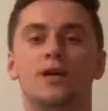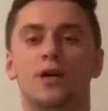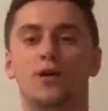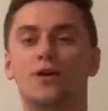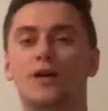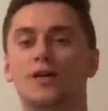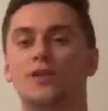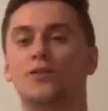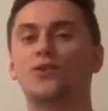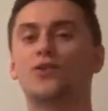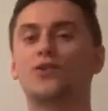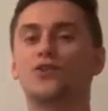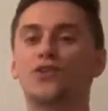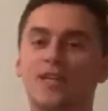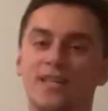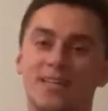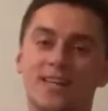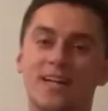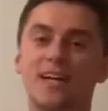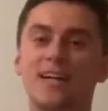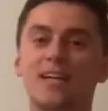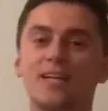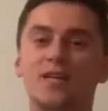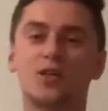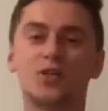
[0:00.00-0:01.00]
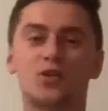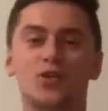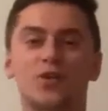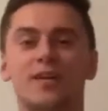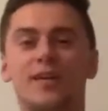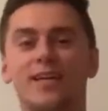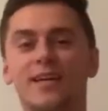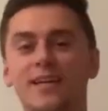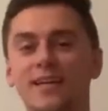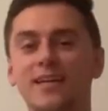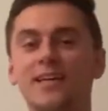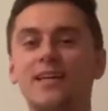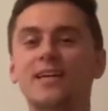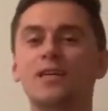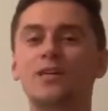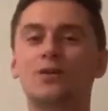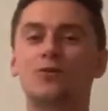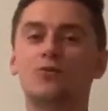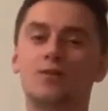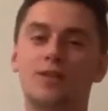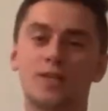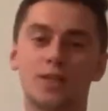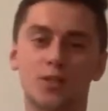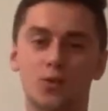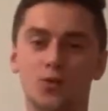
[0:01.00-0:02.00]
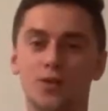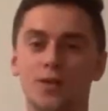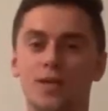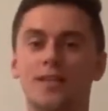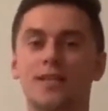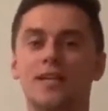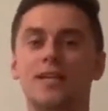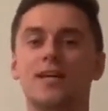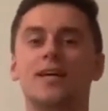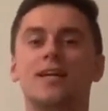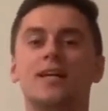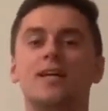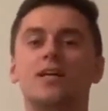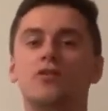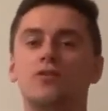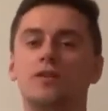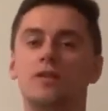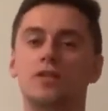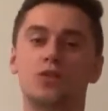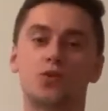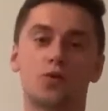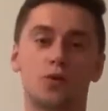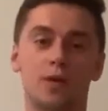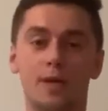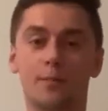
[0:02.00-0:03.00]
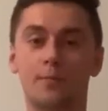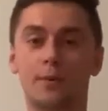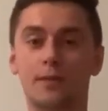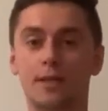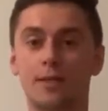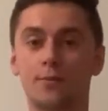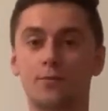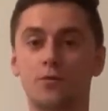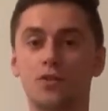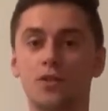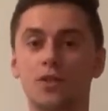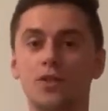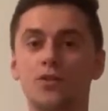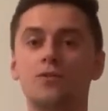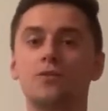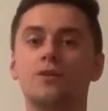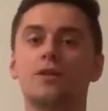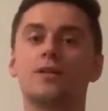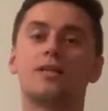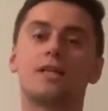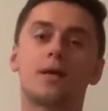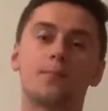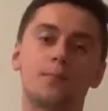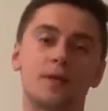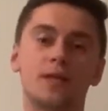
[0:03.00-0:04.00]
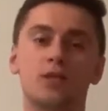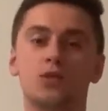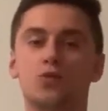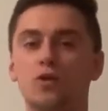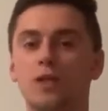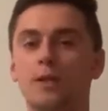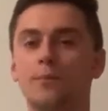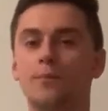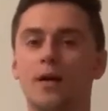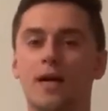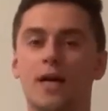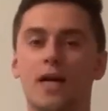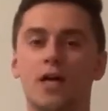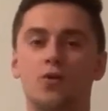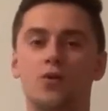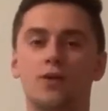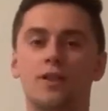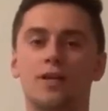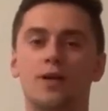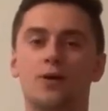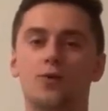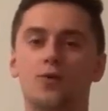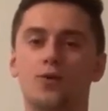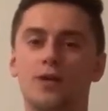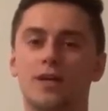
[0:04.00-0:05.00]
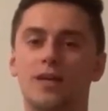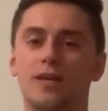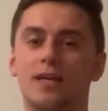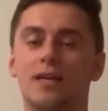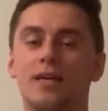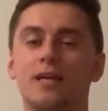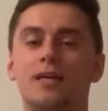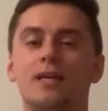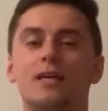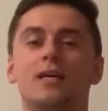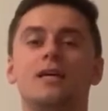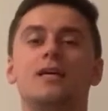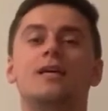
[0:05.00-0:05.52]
Hola a todos, ¿qué tal? Yo soy Ilia, un estudiante de grado de Historia Patrimonio y también soy embajador de la UGI.